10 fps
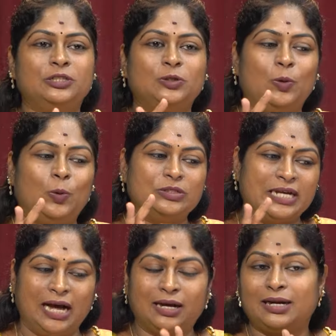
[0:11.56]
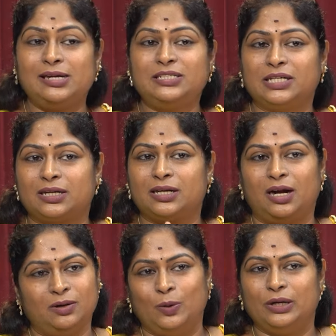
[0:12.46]
ஸோ சாக்ரல்
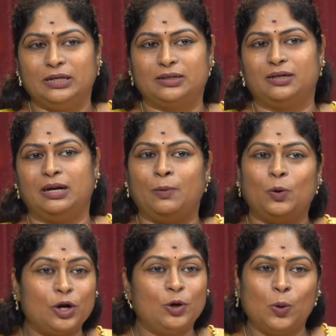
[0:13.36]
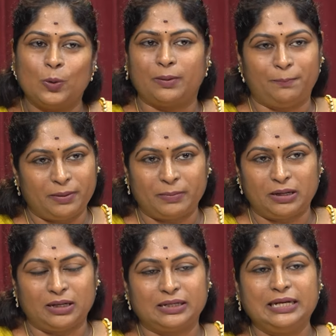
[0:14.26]
சக்ரான்னு ஒன்று இருக்குது நம்மளோட லோவர்
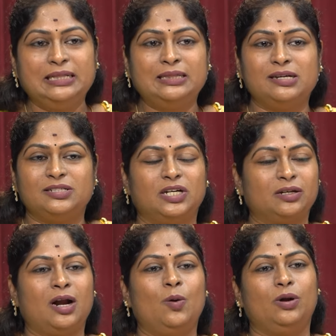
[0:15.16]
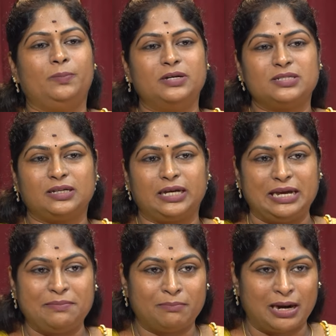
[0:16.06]
அப்டமனில் இருக்குது இந்த சக்ரா ஒரு பர்சனுக்கு
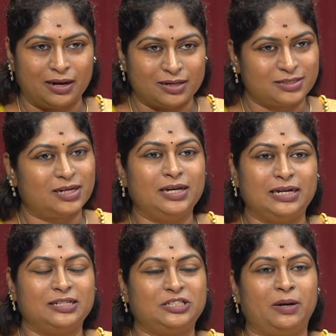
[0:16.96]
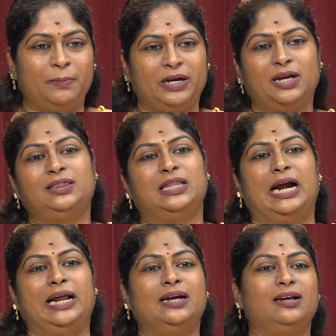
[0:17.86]
இம்பேலன்ஸ்டாக இருந்துச்சு அப்படின்னா
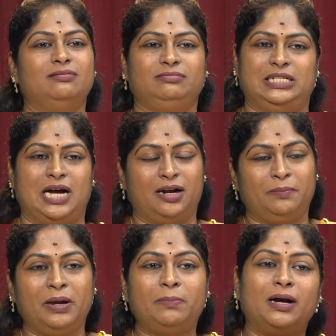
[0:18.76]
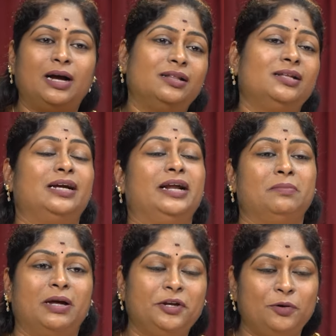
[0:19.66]
தடைகள் யாருமே பார்க்காத தடை
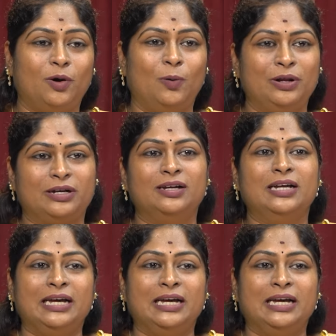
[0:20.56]
மாதிரி இருக்கும் அவங்களுக்கு